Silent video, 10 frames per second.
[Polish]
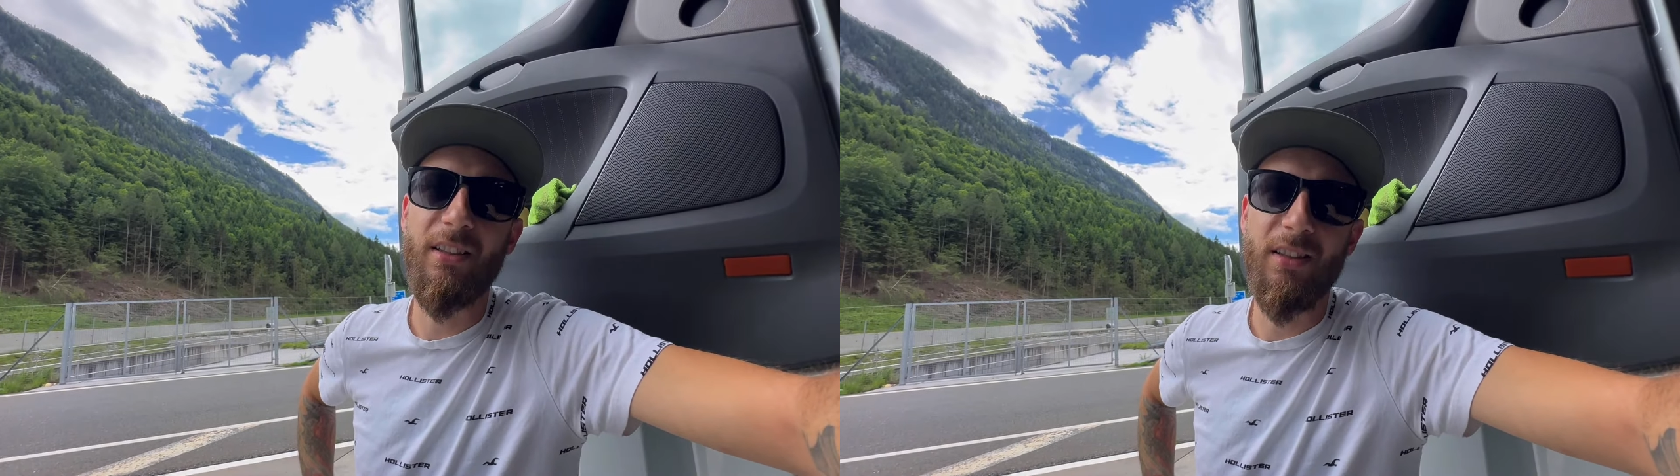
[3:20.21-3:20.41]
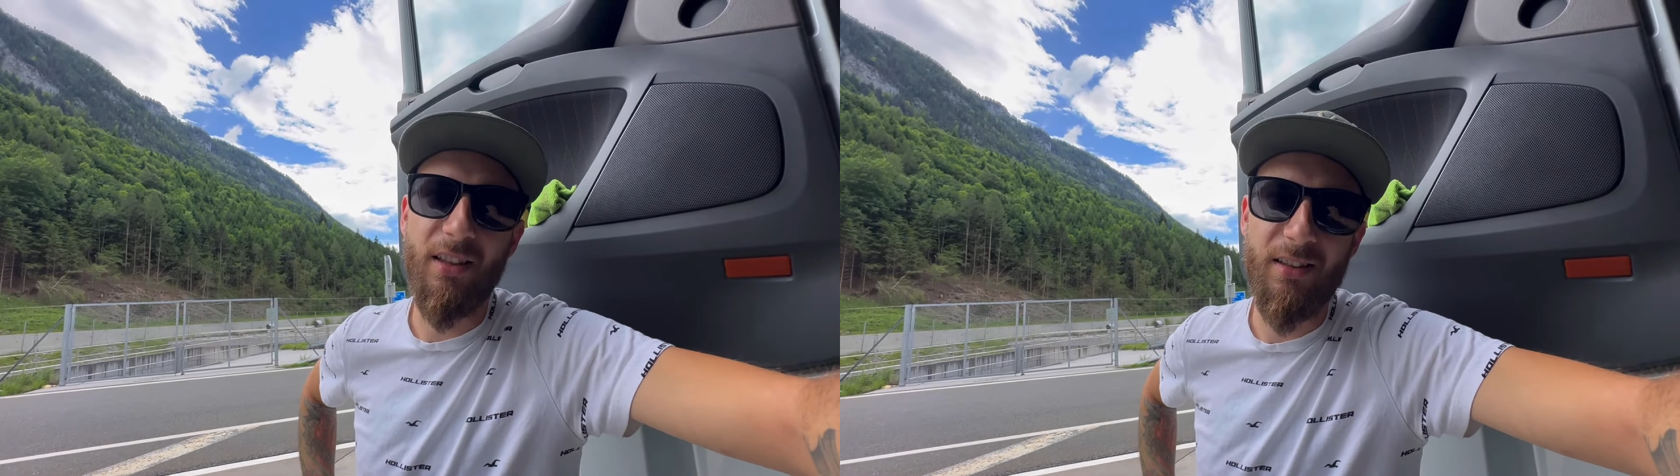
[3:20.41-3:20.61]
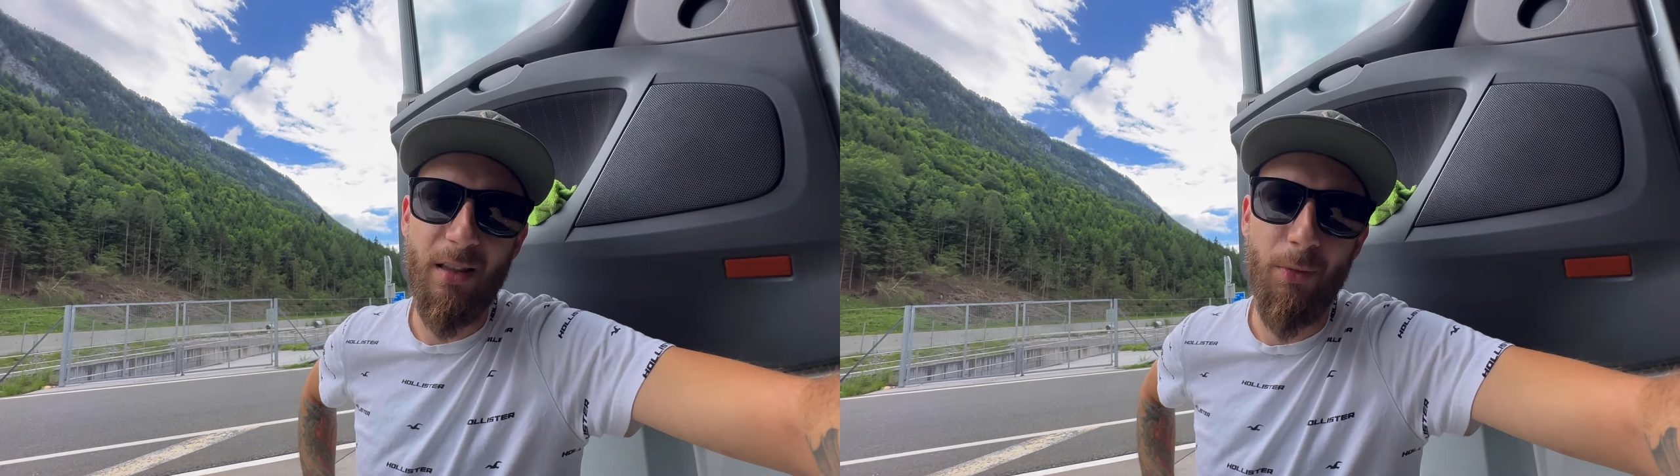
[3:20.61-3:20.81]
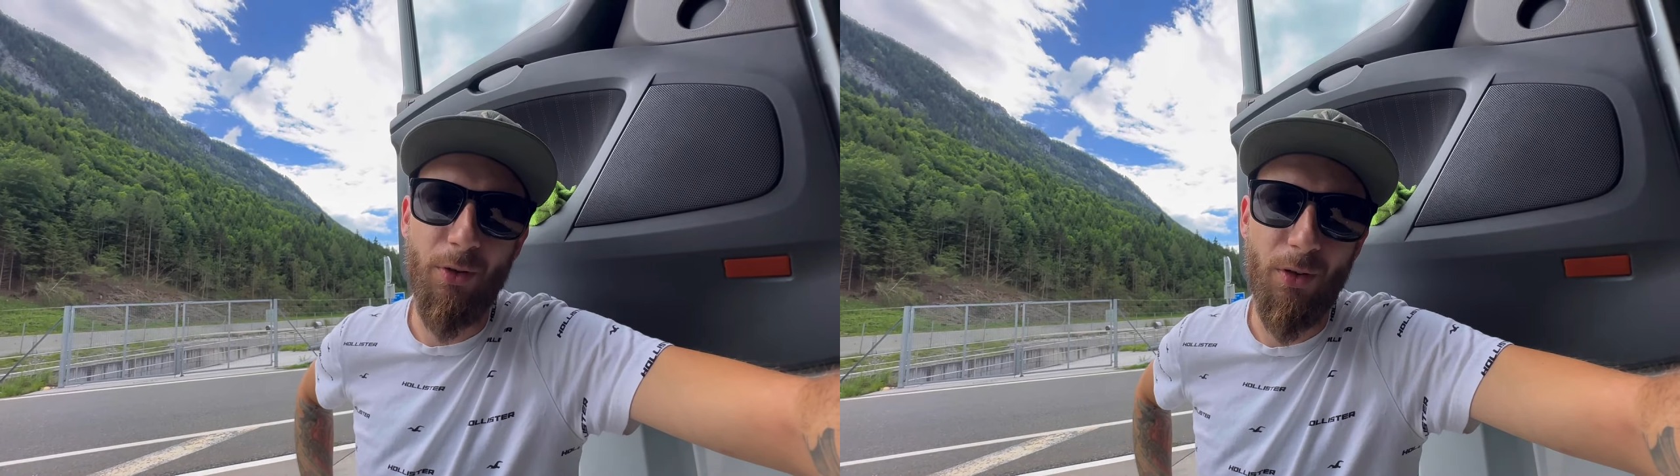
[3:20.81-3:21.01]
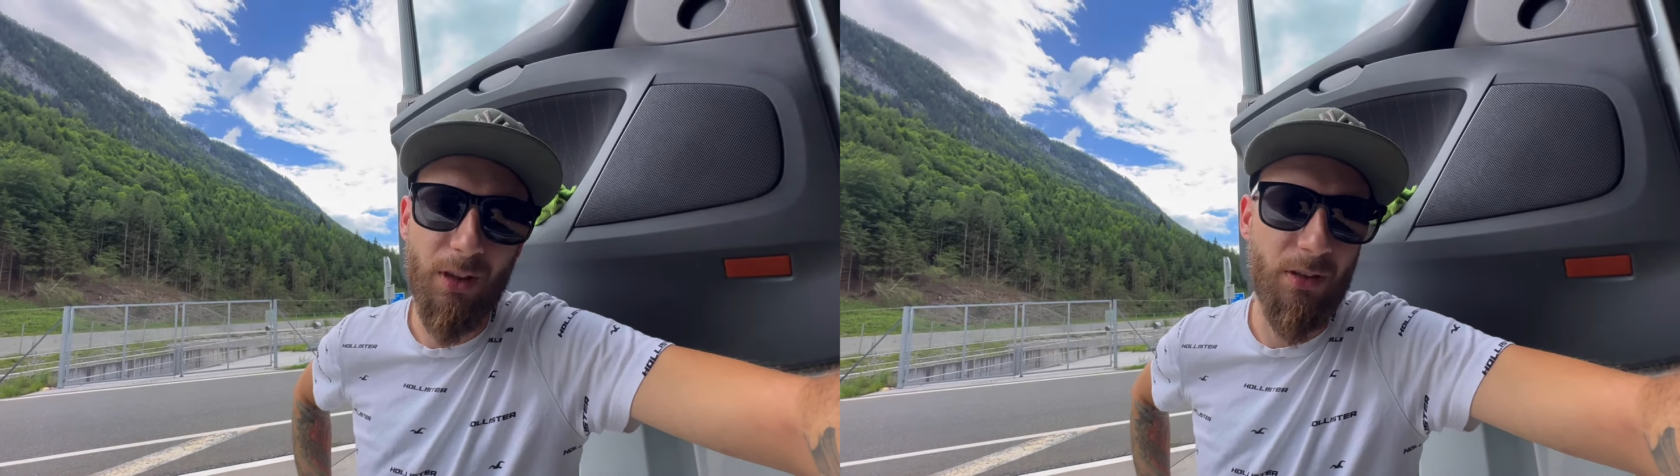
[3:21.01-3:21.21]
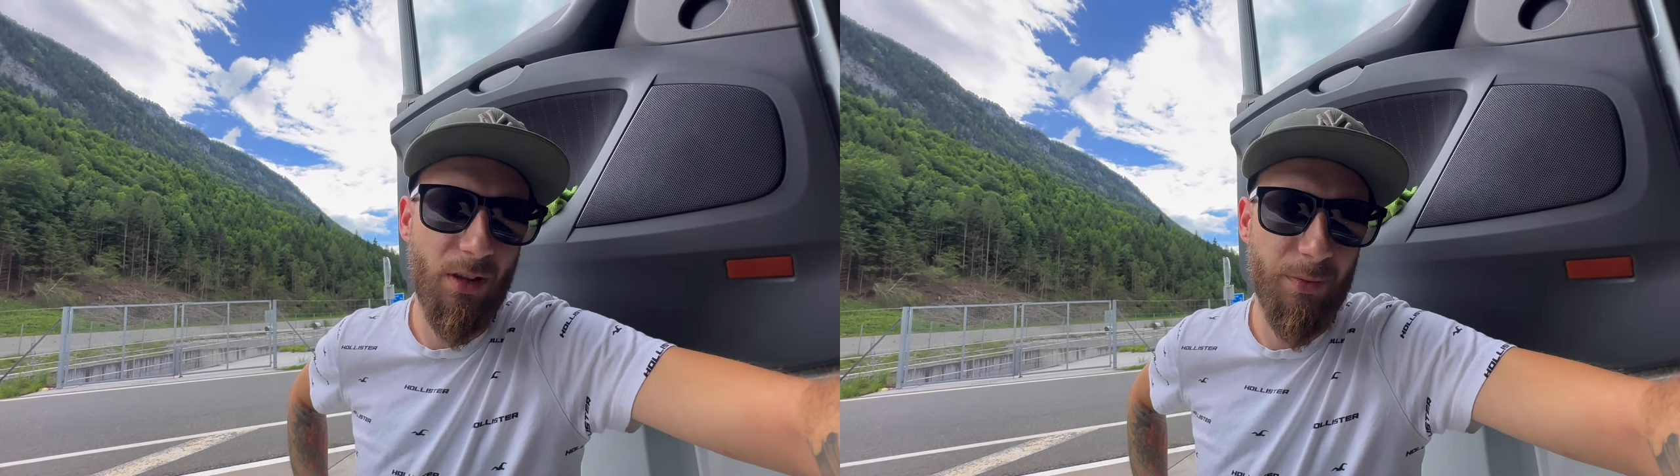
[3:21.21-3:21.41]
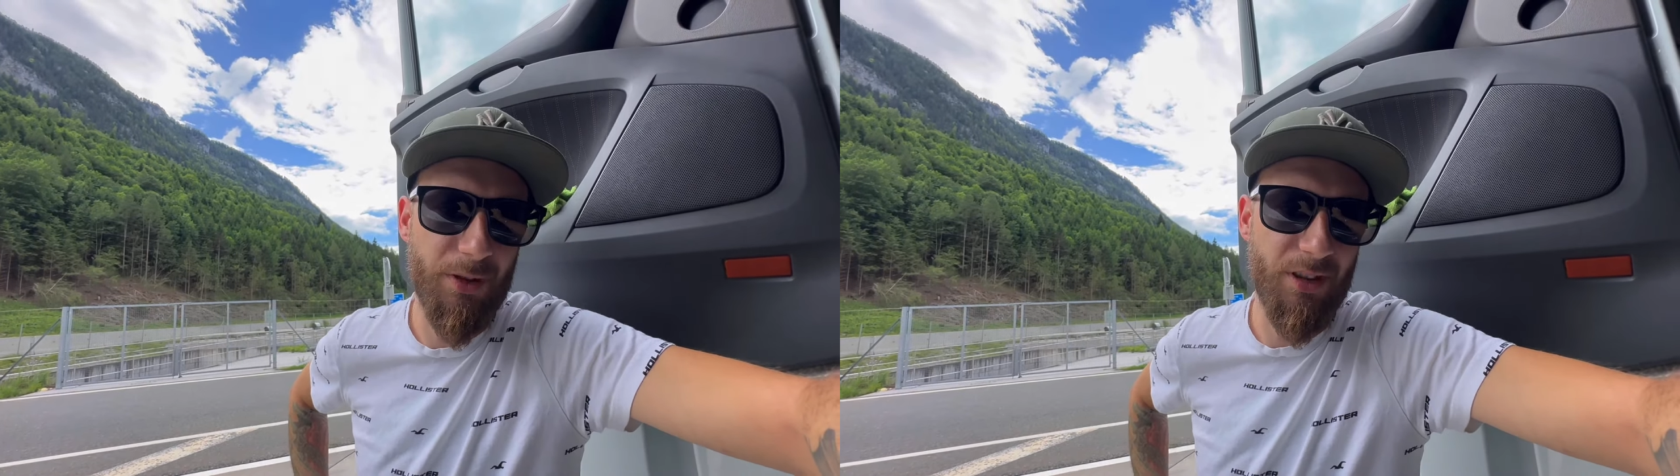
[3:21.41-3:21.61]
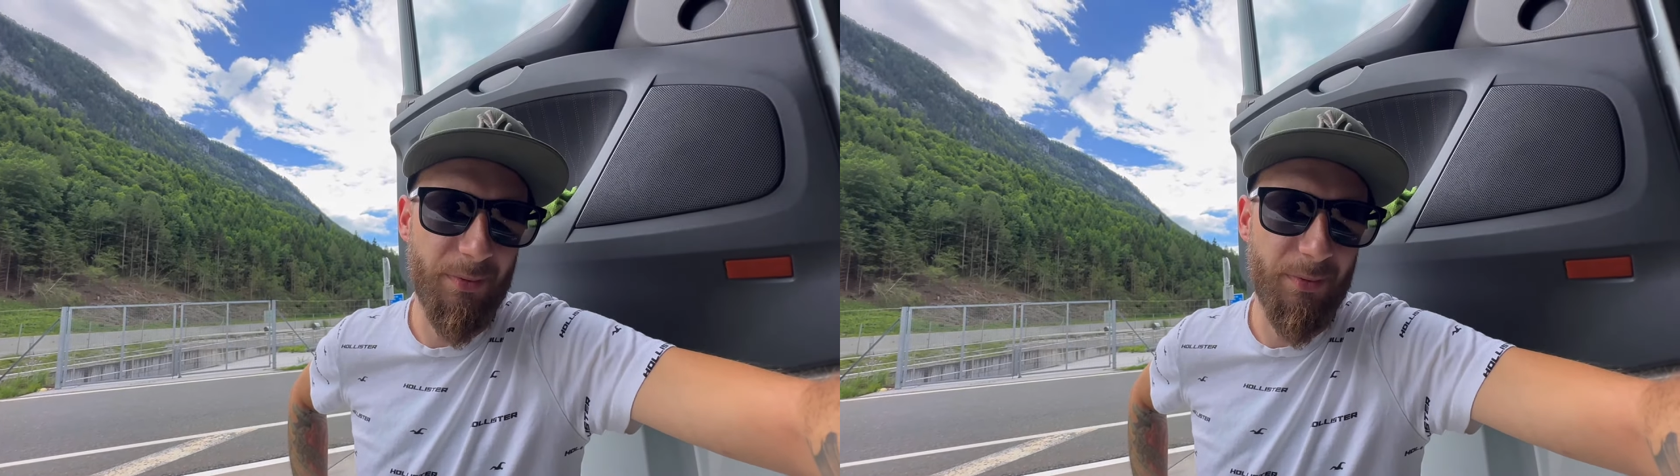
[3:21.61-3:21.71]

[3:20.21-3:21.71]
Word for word: to tak samo organoleptycznie